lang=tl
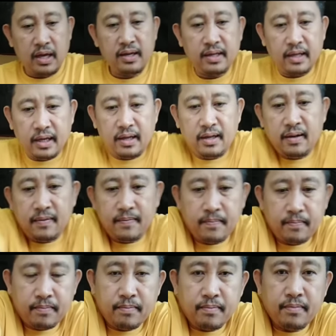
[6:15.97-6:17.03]
and then
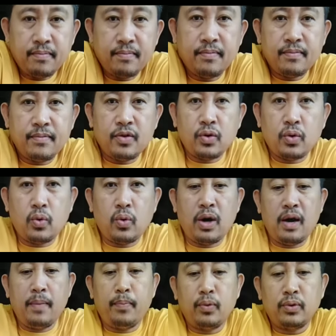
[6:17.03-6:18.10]

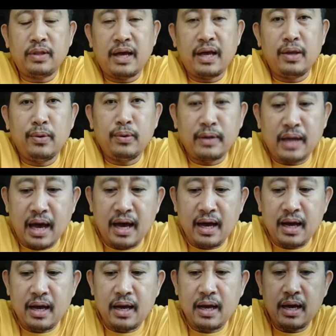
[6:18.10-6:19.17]
kuha po tayo
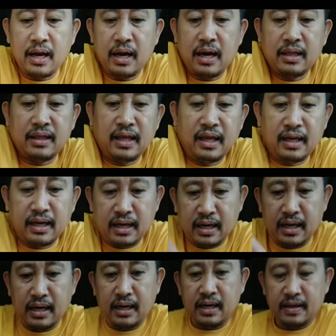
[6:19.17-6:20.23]
ng ating
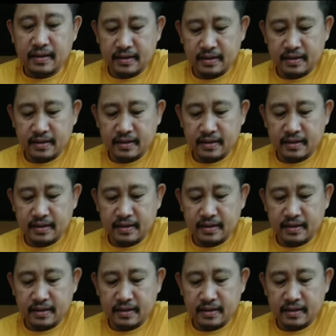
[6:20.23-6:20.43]
uh,